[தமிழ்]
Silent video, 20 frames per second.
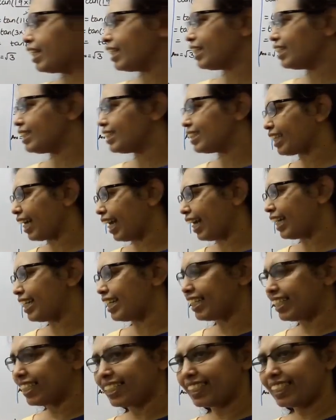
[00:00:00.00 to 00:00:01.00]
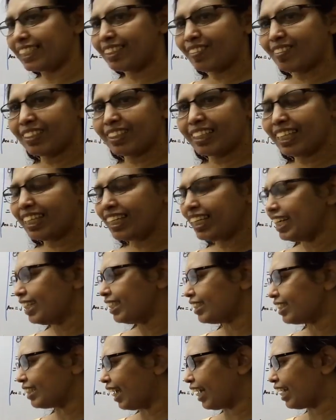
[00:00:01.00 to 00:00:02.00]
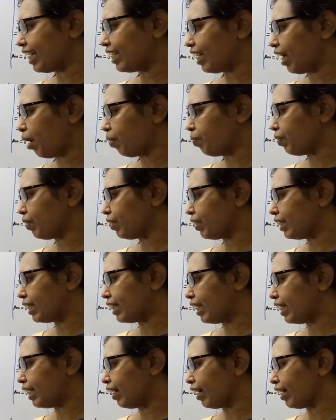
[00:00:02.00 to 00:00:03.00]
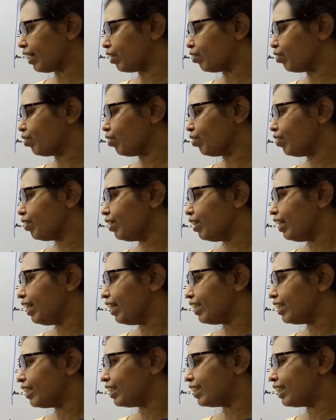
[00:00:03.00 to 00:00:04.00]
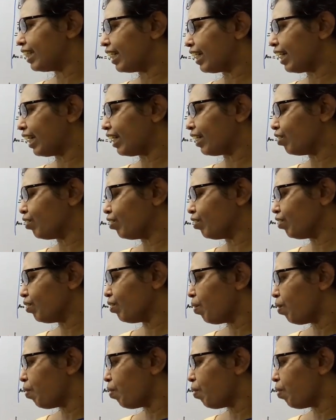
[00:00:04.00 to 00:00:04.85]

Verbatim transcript: என்னது சைன் இது வந்து சைன் அப்போ இது என்ன ஆயிரும் இது என்ன ஆயிரும்